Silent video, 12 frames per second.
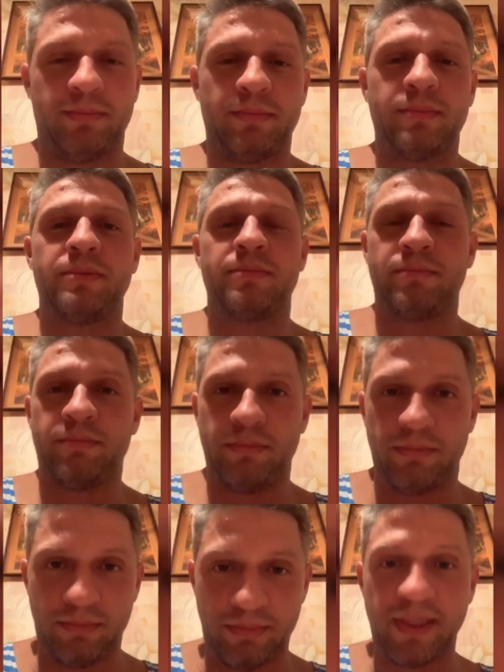
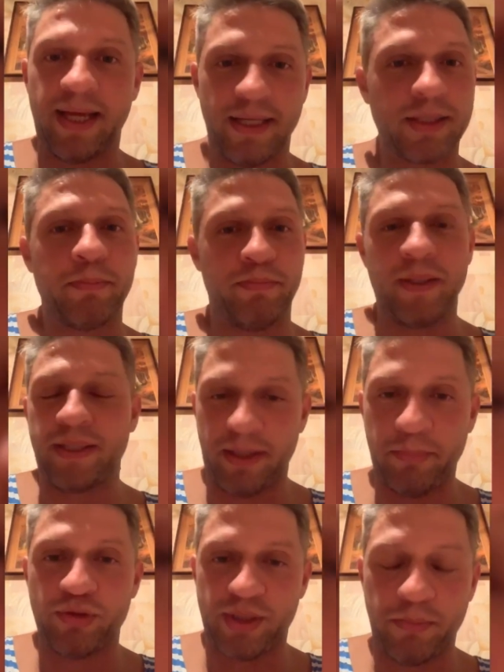На это
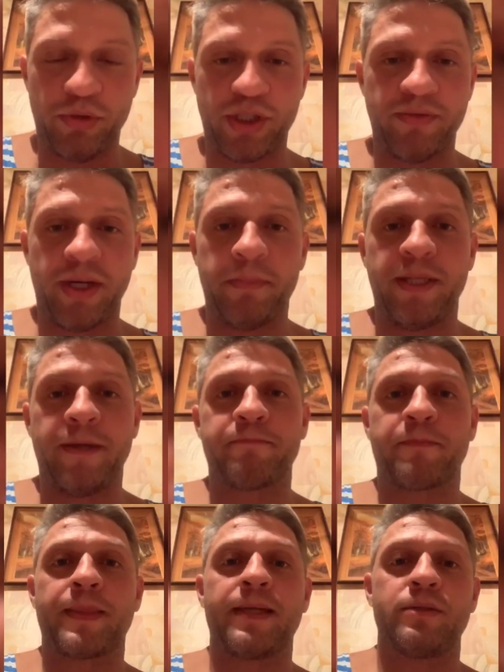потребуется больше времени.
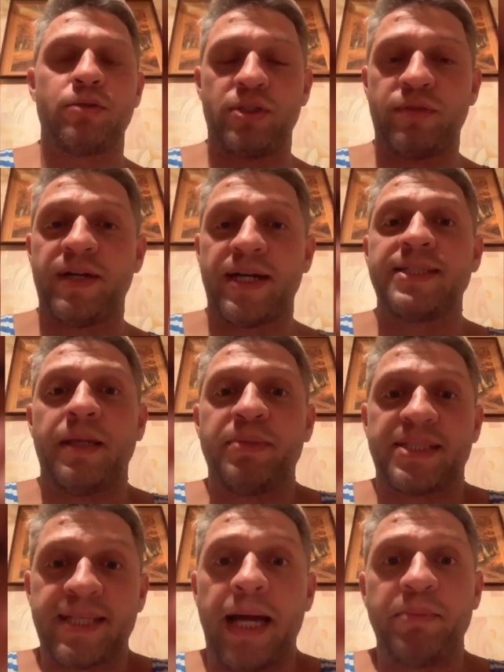То есть вы хотя бы
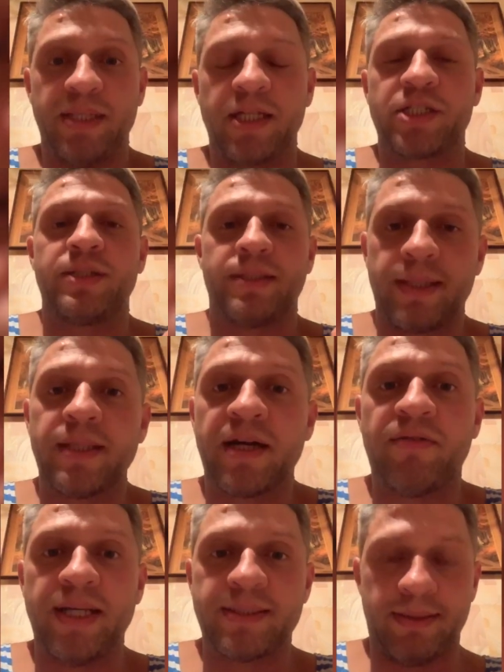сами должны
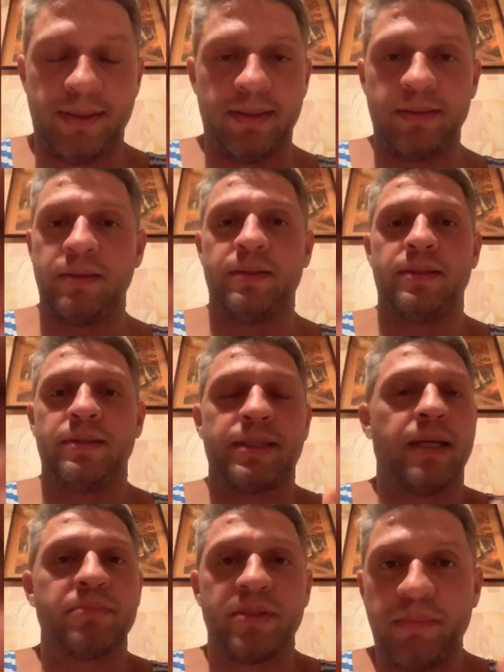тренироваться или
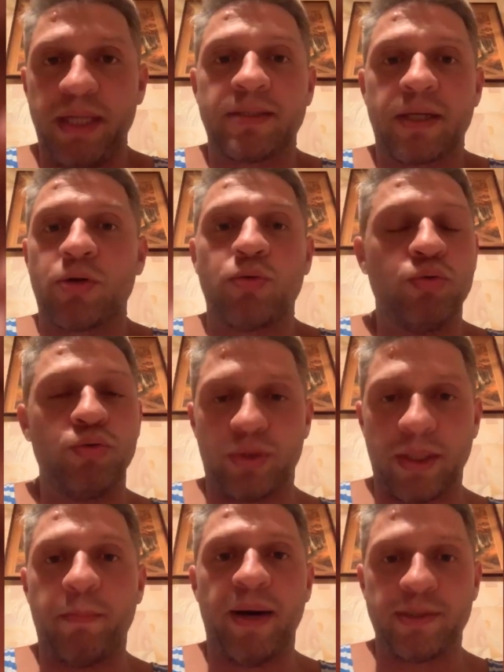там иметь
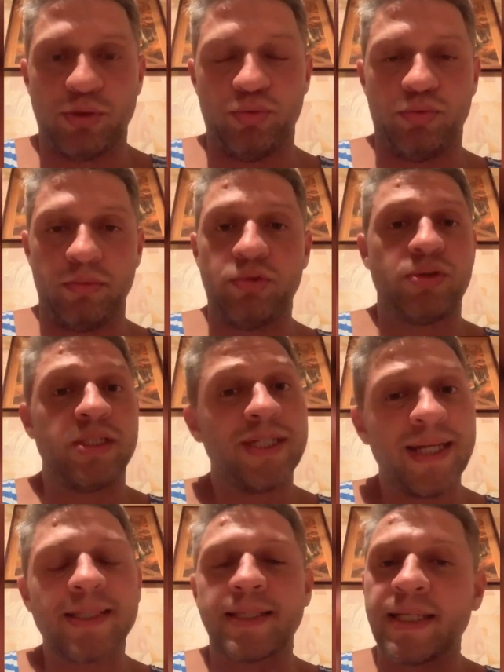какую-то базу. Но
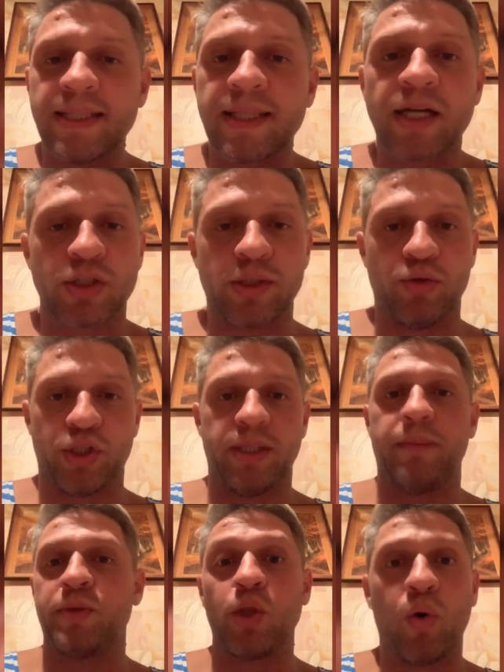сейчас это не так сложно.
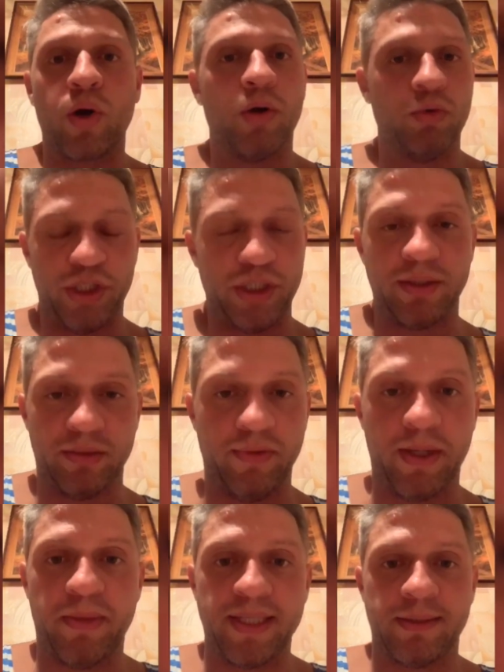Много очень
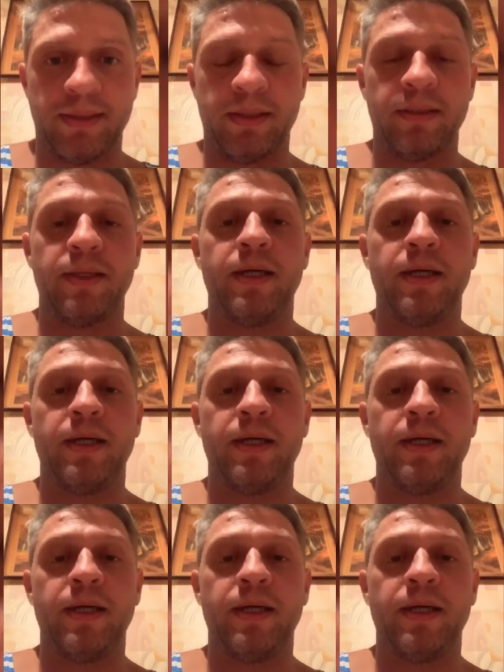информации.